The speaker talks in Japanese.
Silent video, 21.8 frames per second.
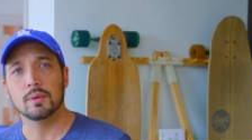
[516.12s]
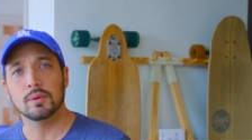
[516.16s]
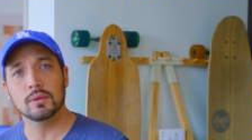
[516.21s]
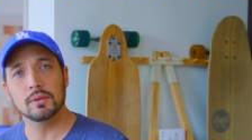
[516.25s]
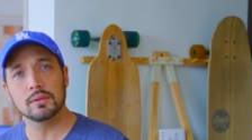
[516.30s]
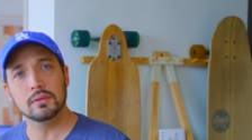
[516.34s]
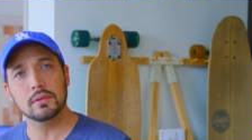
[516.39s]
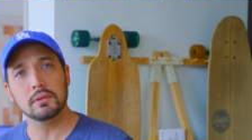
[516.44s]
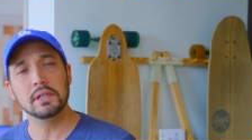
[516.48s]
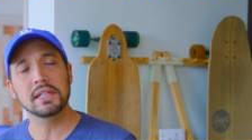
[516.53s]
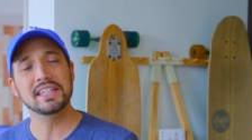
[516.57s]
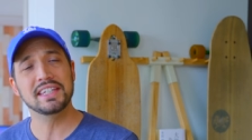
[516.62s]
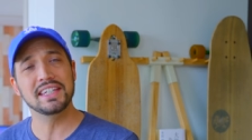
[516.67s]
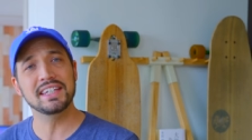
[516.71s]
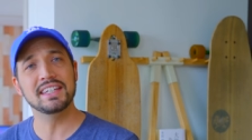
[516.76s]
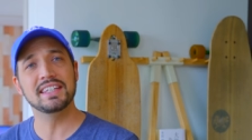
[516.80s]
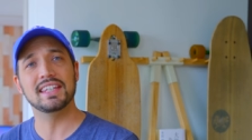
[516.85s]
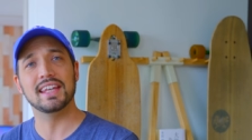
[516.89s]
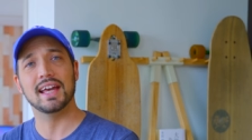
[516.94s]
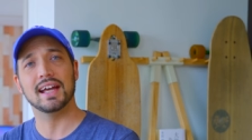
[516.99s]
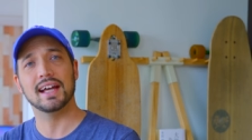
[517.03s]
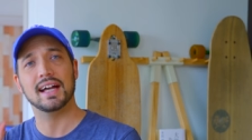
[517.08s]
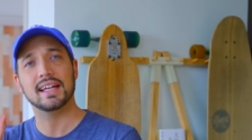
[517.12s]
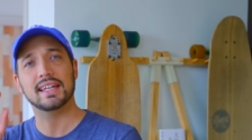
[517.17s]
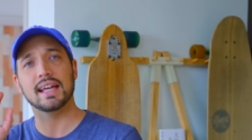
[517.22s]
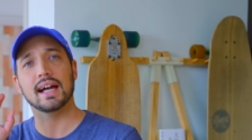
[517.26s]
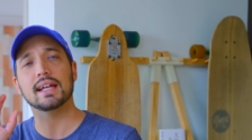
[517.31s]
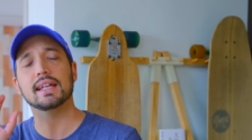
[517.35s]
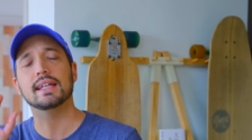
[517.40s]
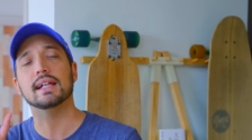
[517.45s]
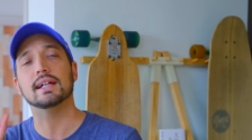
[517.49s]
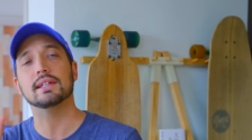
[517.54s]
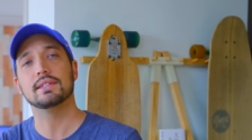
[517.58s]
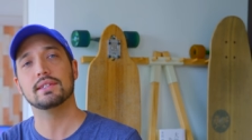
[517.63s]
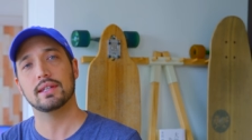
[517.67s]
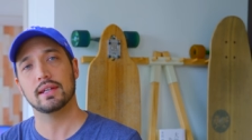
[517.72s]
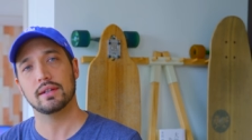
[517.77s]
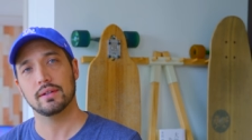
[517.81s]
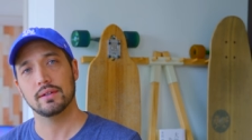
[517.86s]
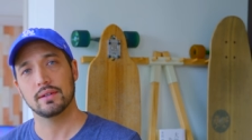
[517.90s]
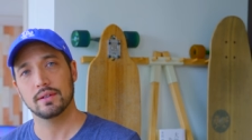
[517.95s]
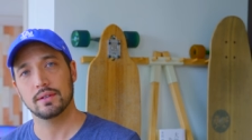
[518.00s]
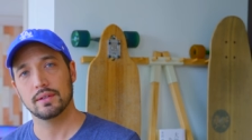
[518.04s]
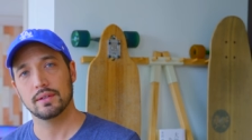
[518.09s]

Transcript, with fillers: もう本当に人生が嫌になっちゃう。